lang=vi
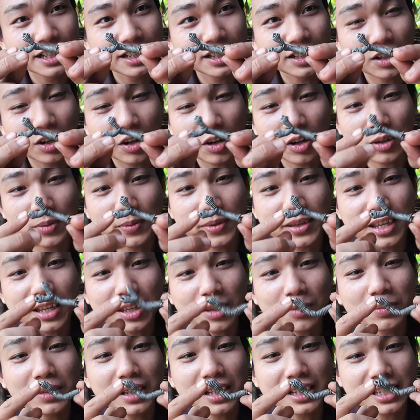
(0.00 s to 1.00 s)
rồi bây giờ
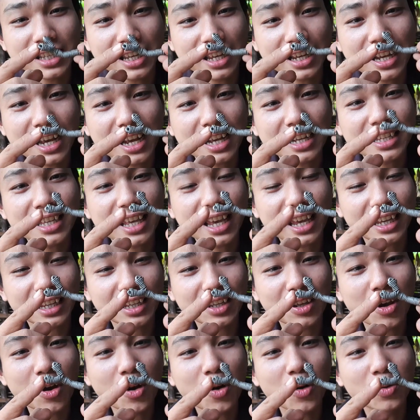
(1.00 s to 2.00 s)
chúng ta sẽ gắn
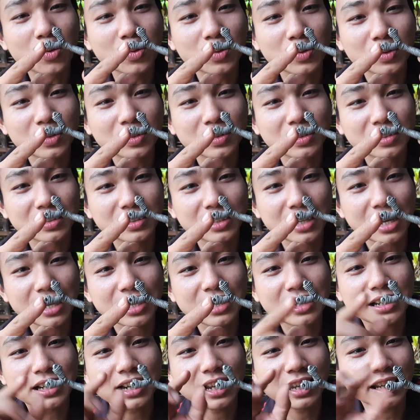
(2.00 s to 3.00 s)
dây vô
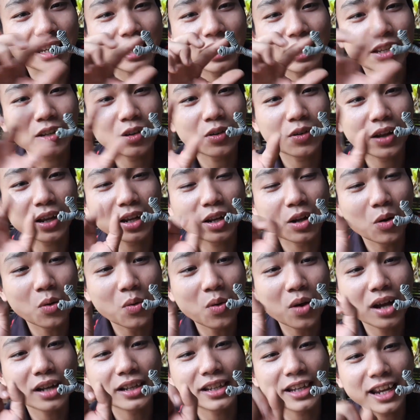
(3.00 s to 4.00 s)
gắn này kia vô đầy đủ
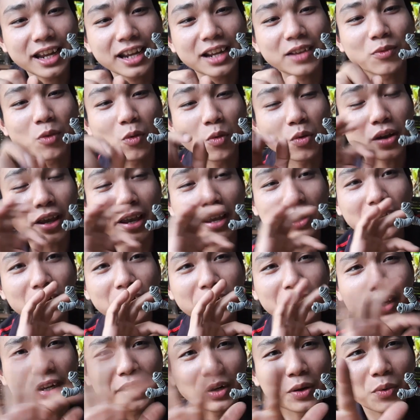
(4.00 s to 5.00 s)
hết ha phụ kiện
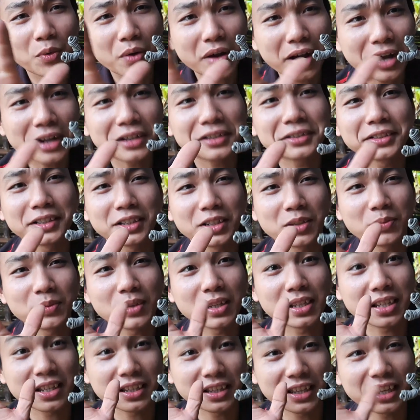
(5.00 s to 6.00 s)
nó đầy đủ hết rồi chúng
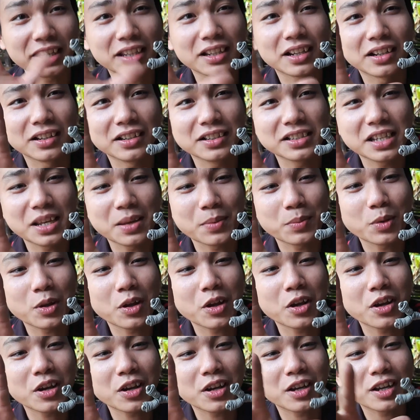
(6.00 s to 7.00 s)
ta sẽ test thử xem
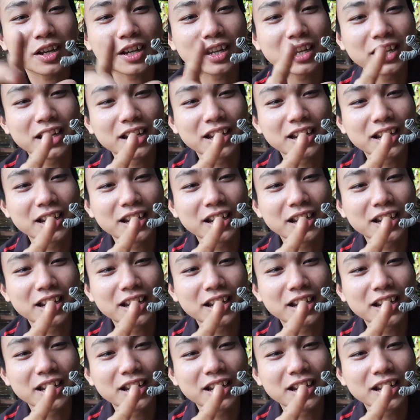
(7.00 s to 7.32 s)
nó à,